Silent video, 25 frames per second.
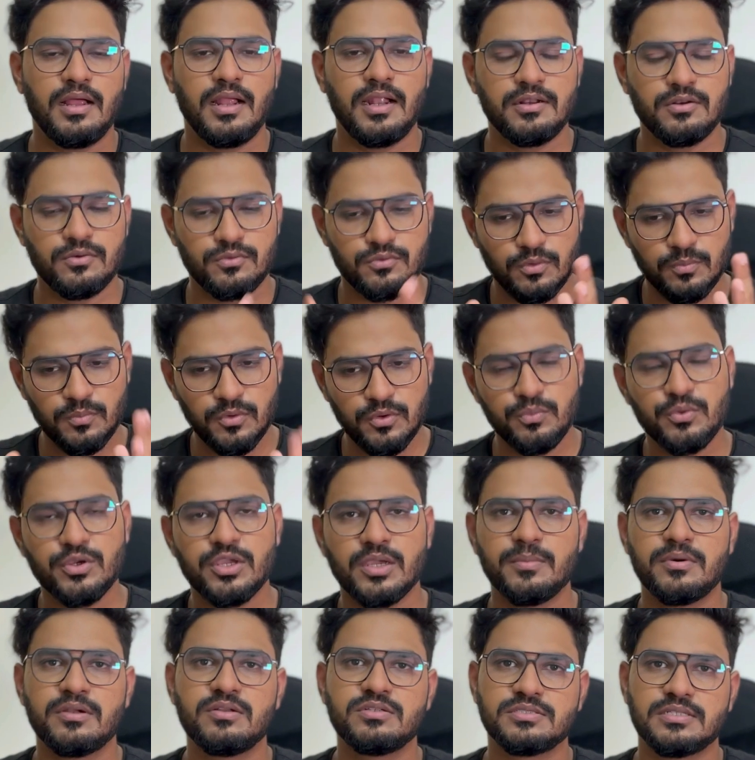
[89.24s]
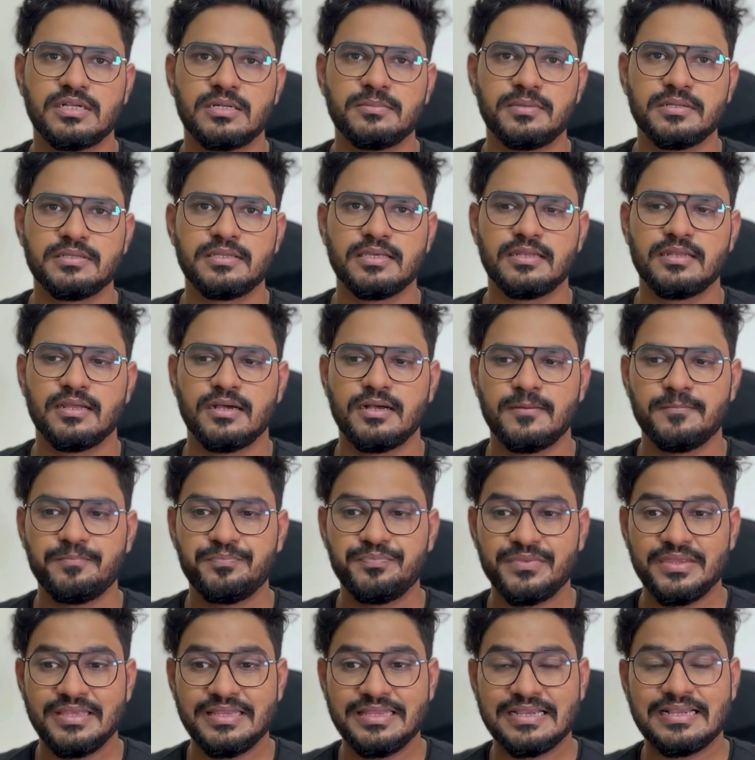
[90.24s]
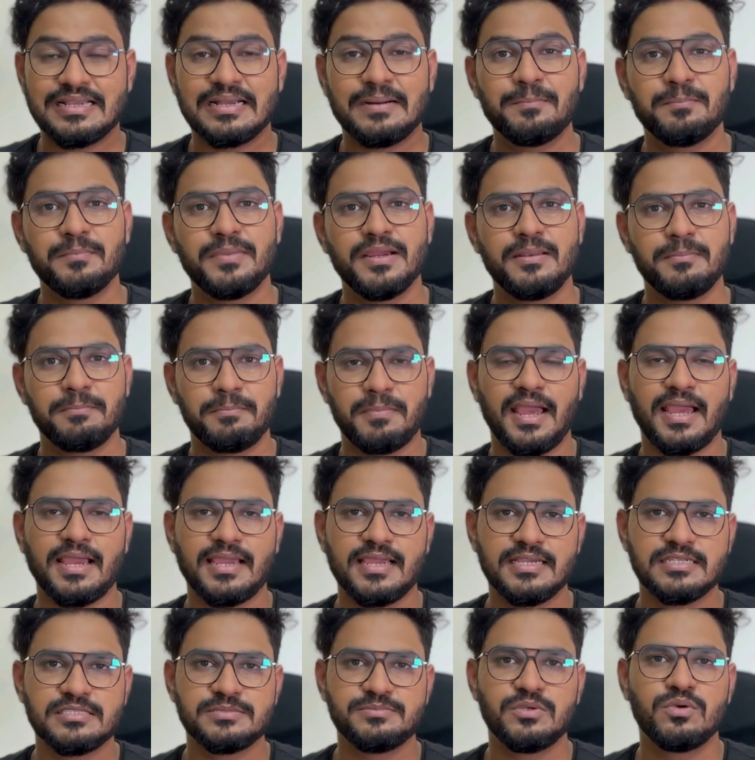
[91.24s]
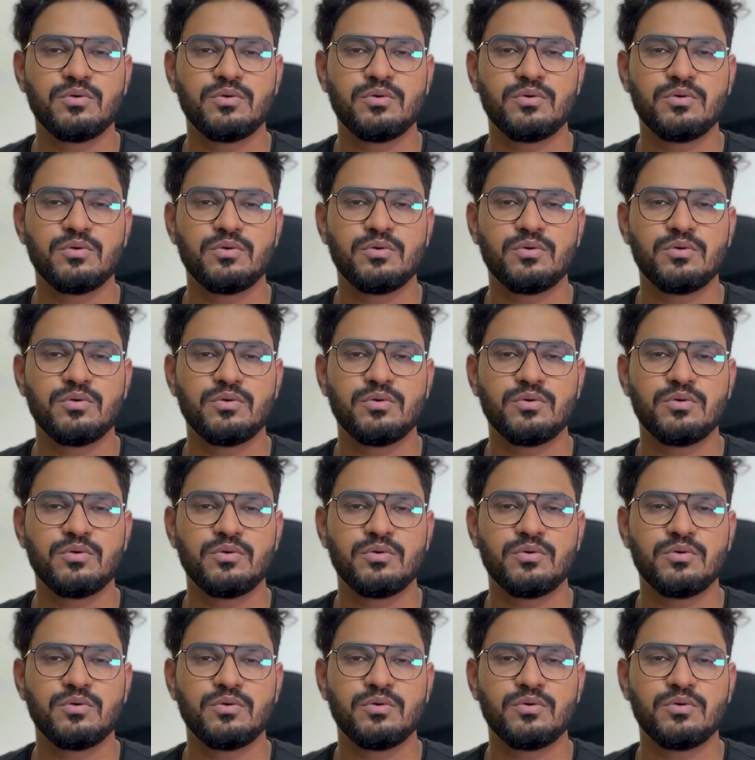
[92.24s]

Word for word: அண்ட் ரொம்ப முக்கியமான விஷயம் பார்த்தீங்கன்னா இந்த கம்பைன் பேக்கேஜுமே